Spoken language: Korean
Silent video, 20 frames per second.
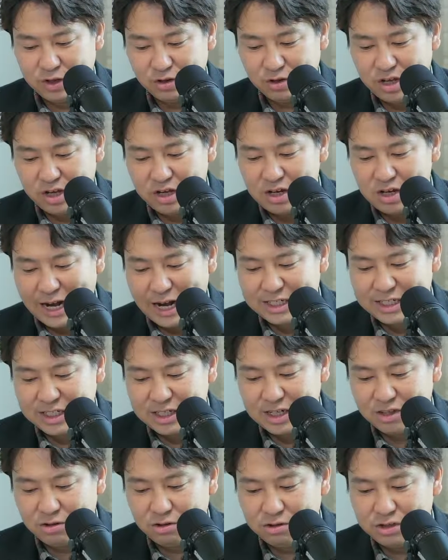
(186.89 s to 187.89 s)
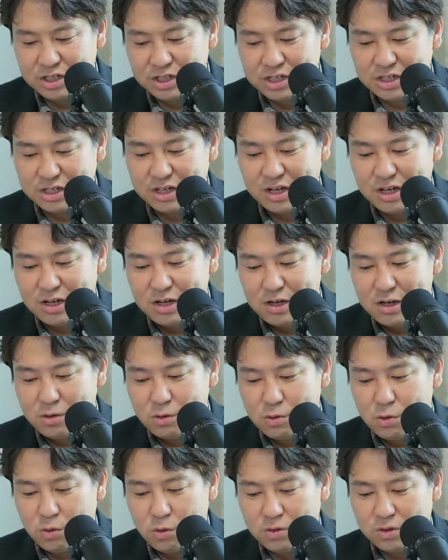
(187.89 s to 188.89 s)
그런데 그 가치라는 것이
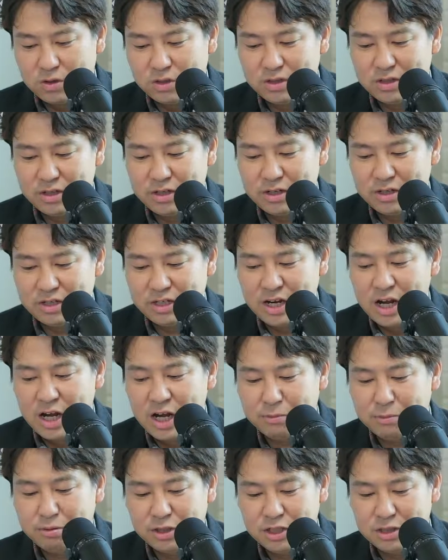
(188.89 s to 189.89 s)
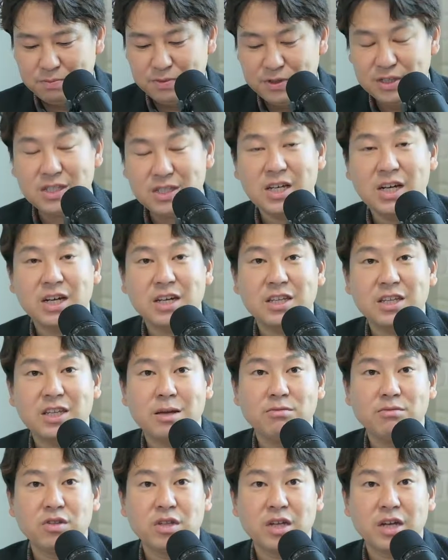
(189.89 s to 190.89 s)
꼭 예, 책값이
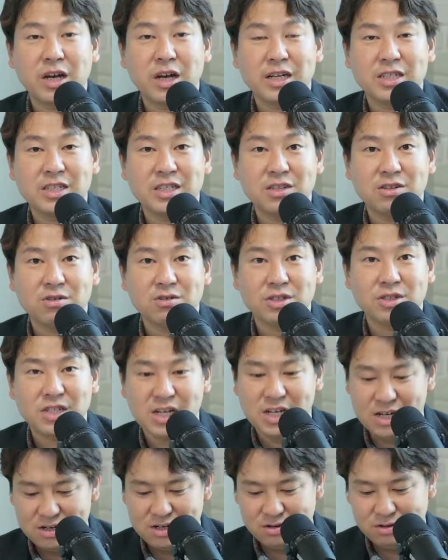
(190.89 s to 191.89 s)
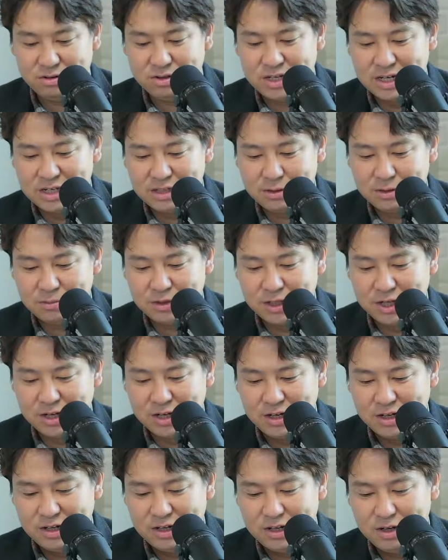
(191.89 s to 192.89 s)
비싸기 때문에 가치 있는 것이냐? 그렇지
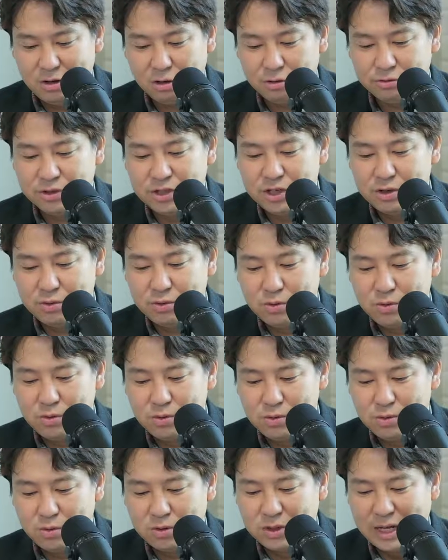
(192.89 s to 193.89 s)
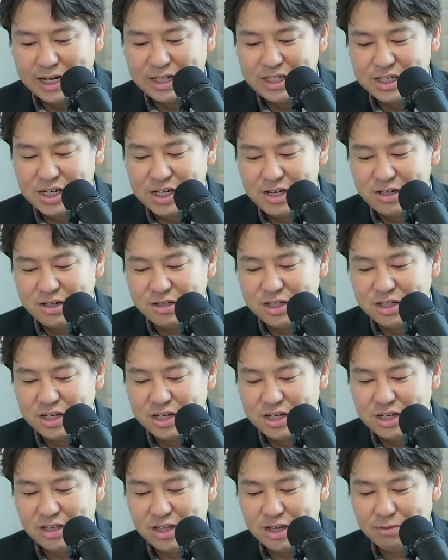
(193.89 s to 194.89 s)
않습니다. 언제고 꼭 다시 읽을
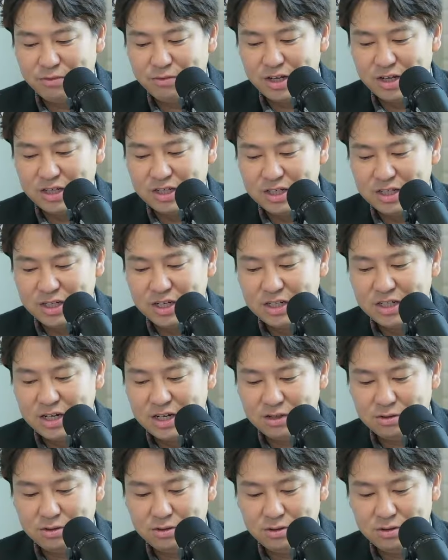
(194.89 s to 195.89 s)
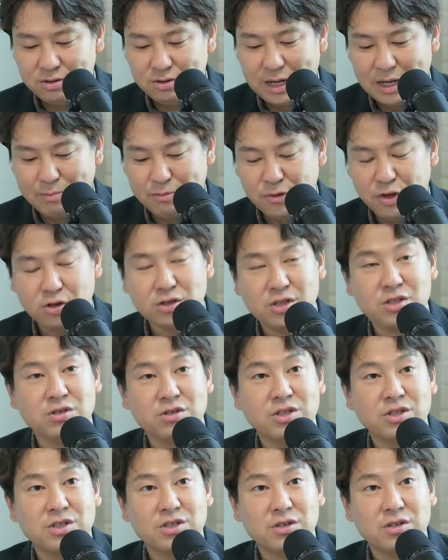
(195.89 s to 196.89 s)
책이기 때문에 제 책장에서
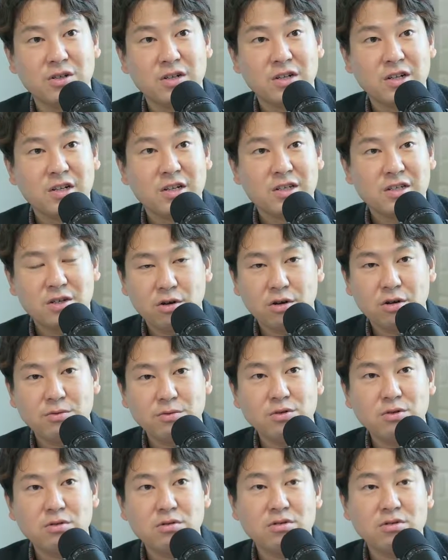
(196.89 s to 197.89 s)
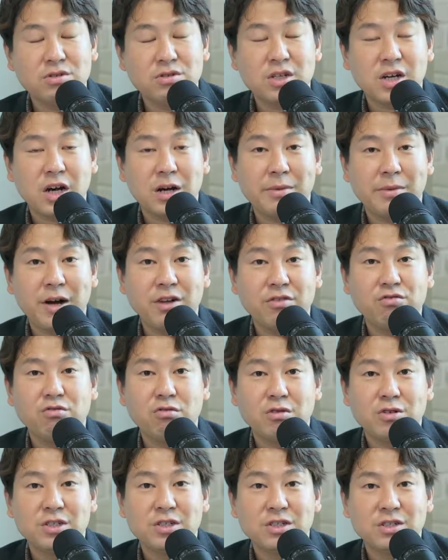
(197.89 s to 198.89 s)
남겨진 것이죠. 자, 여러분들도 그런 책 아마
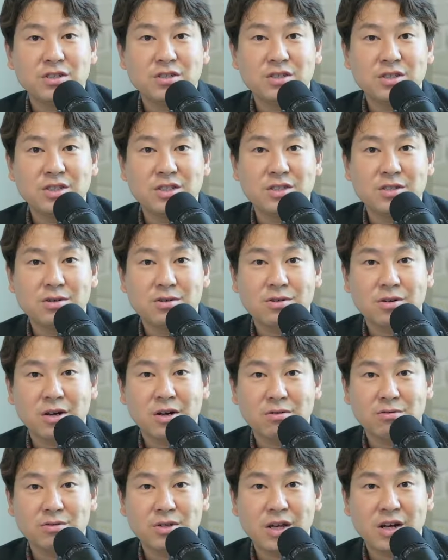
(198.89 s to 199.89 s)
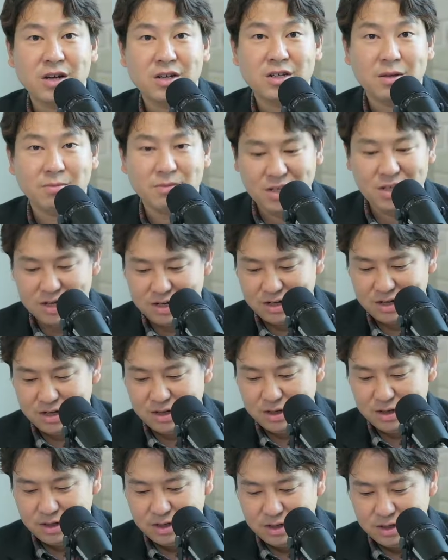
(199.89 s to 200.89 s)
한두 권씩은 있을 거라고 생각이 됩니다.
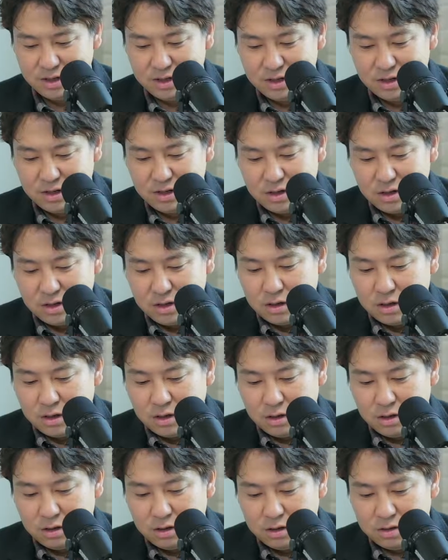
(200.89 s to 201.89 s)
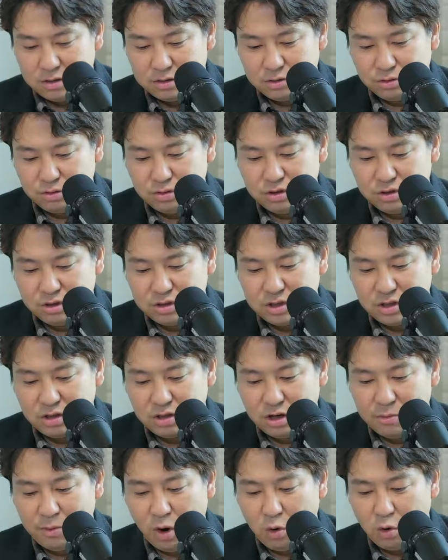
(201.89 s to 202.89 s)
어, 저도 그런
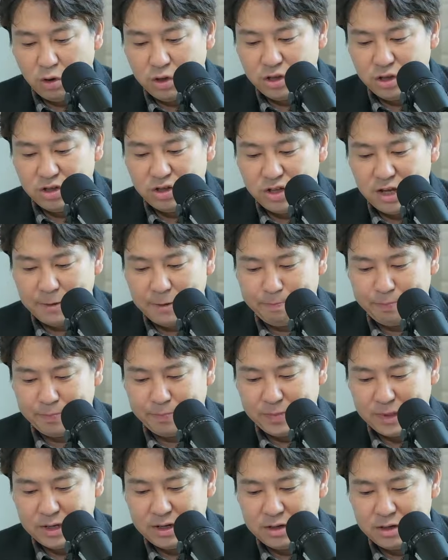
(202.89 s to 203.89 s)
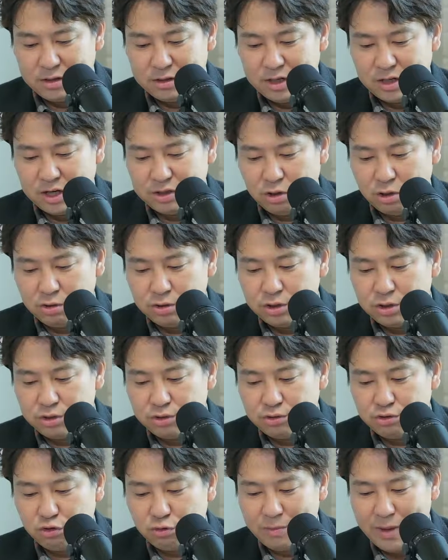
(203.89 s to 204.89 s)
책들이 몇 권 있는데 어, 제가
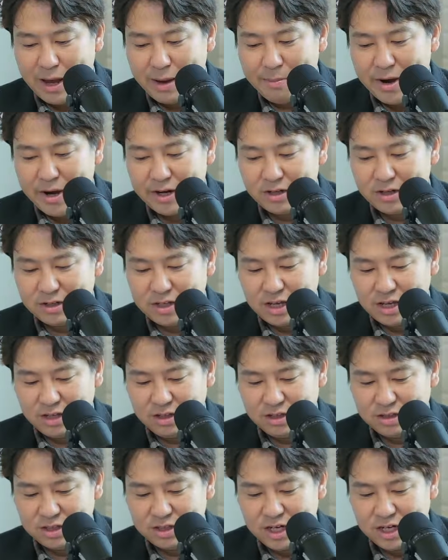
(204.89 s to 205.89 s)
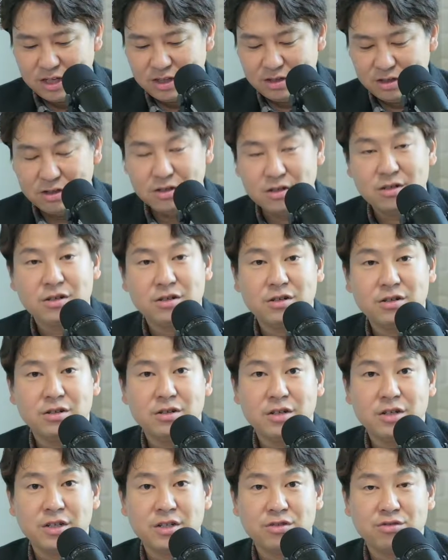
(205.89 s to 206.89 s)
정서적으로 메마를 때 읽는
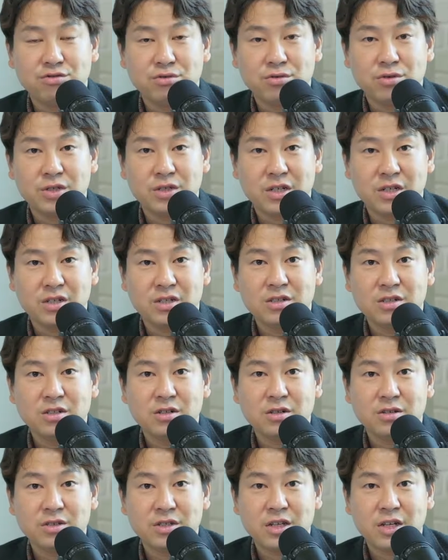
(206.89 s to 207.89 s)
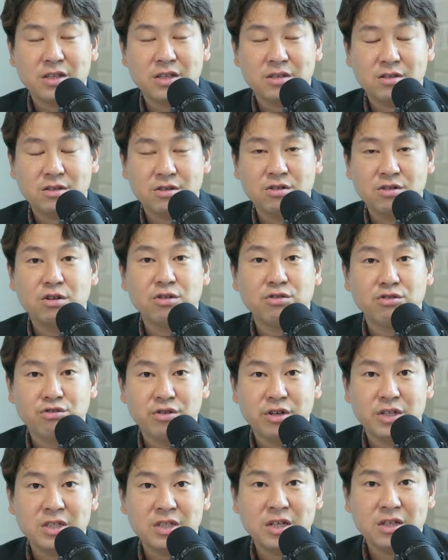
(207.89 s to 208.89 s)
책들이 주로 이제 그런 책, 그런
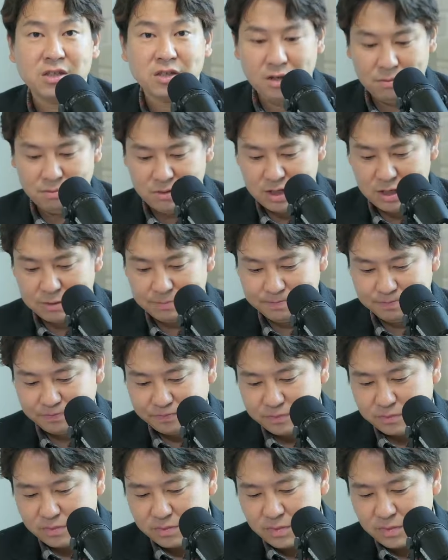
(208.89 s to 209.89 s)
류의 책들입니다.